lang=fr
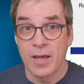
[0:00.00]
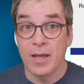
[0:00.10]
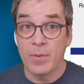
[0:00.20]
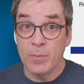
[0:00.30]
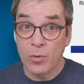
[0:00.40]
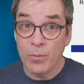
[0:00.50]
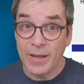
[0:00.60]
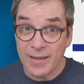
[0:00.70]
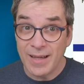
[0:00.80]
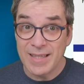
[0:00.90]
Et eh bien pour
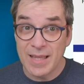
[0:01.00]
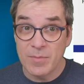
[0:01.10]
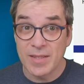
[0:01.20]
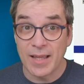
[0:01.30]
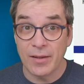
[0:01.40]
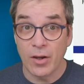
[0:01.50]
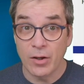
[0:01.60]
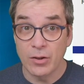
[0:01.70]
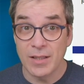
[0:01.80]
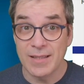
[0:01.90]
maintenant les
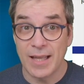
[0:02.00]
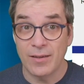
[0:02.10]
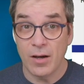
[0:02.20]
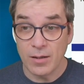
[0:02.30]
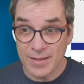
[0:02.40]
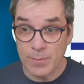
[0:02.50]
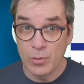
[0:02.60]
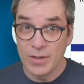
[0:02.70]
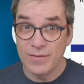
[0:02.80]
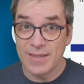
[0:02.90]
administrateurs d'ordinateurs, c'est
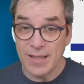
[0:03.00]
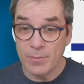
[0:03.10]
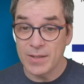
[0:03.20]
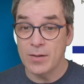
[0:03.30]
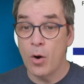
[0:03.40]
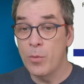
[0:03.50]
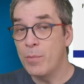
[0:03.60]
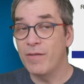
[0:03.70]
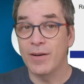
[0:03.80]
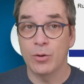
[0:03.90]
plus difficile parce qu'on ne peut
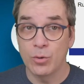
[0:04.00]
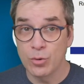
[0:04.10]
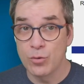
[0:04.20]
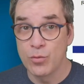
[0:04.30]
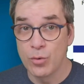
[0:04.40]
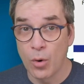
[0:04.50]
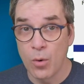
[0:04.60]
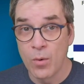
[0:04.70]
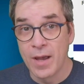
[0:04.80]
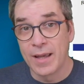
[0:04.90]
pas faire le tour du
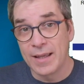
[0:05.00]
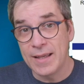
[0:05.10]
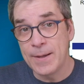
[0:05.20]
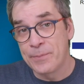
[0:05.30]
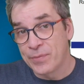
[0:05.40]
bureau et